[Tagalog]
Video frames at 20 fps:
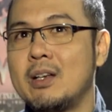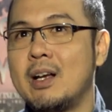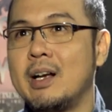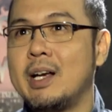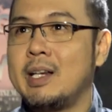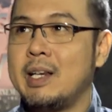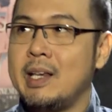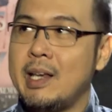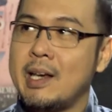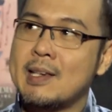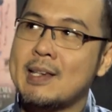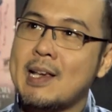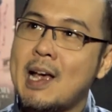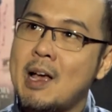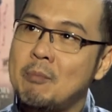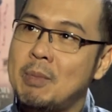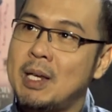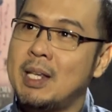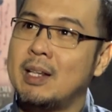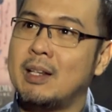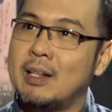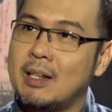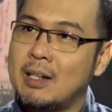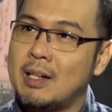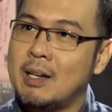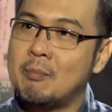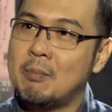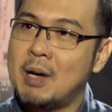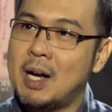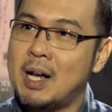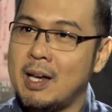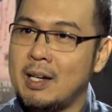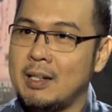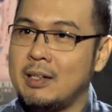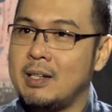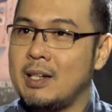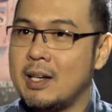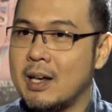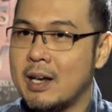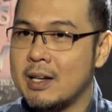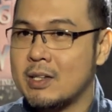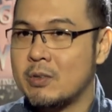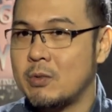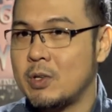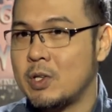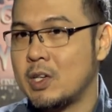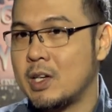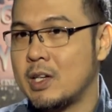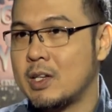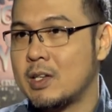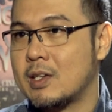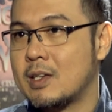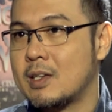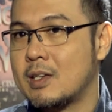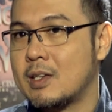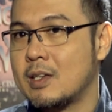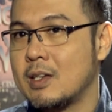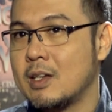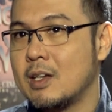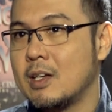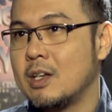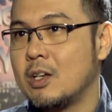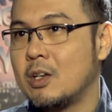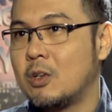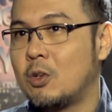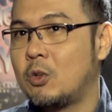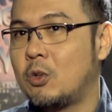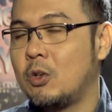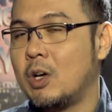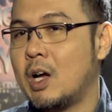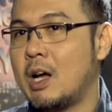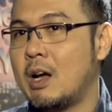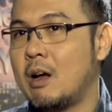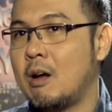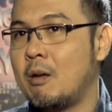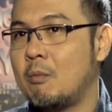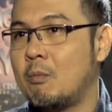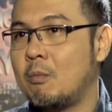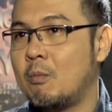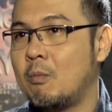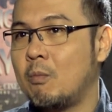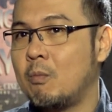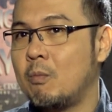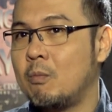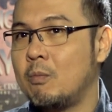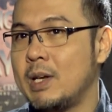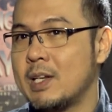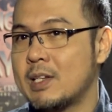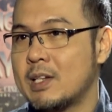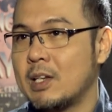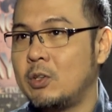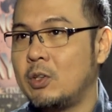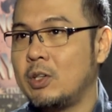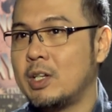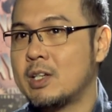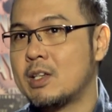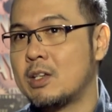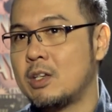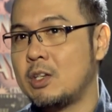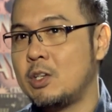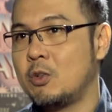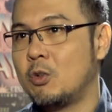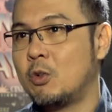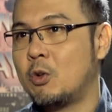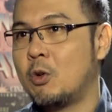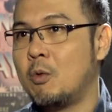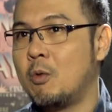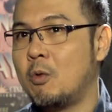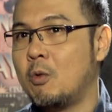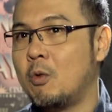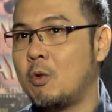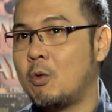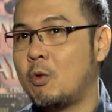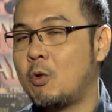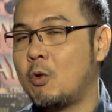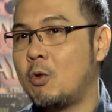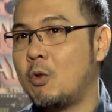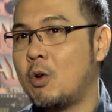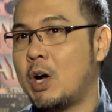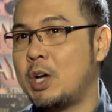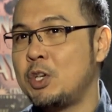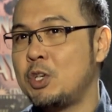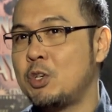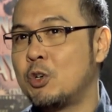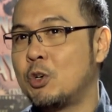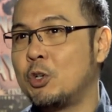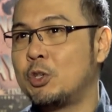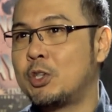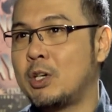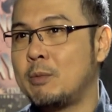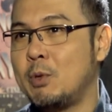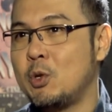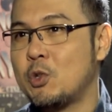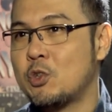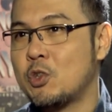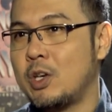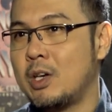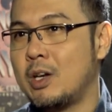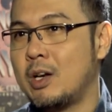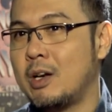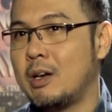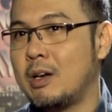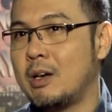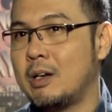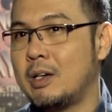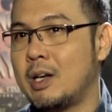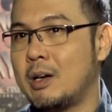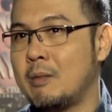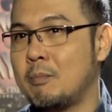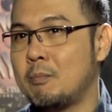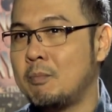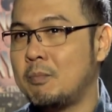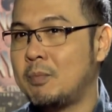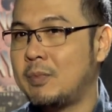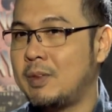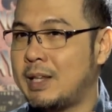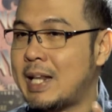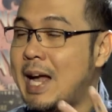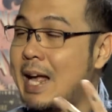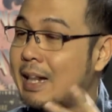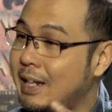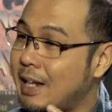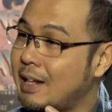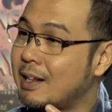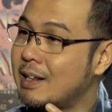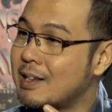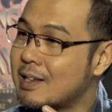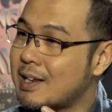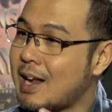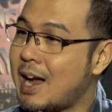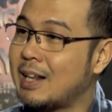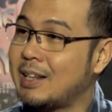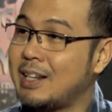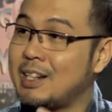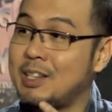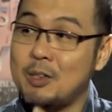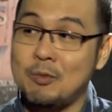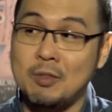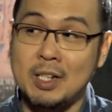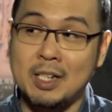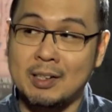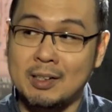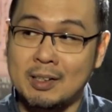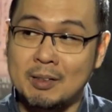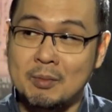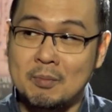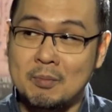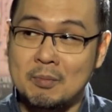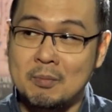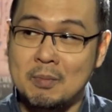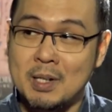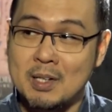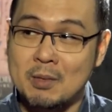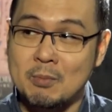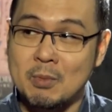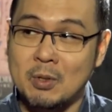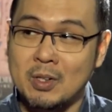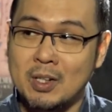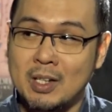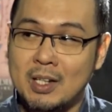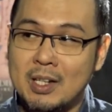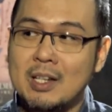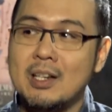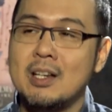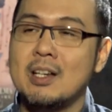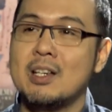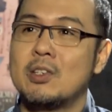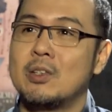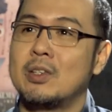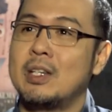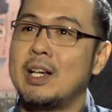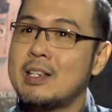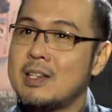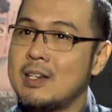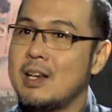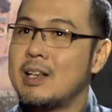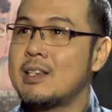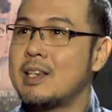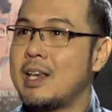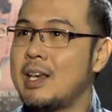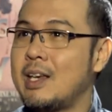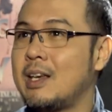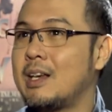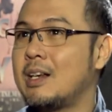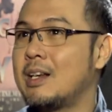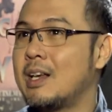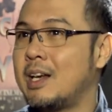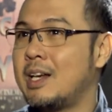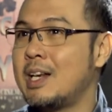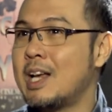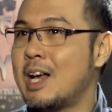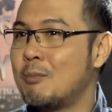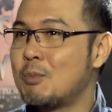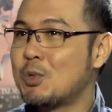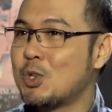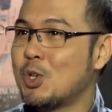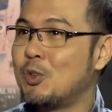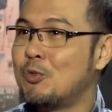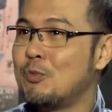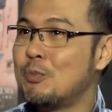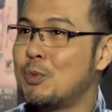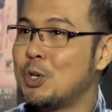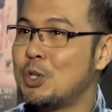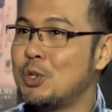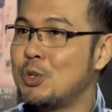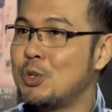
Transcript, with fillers: kang ini-examine na mga ideas which is um, isa doon is yung kung, kung ano yung contribution ng, ng natin sa ating defeat mismo. So that's not saying na ina-absolve mo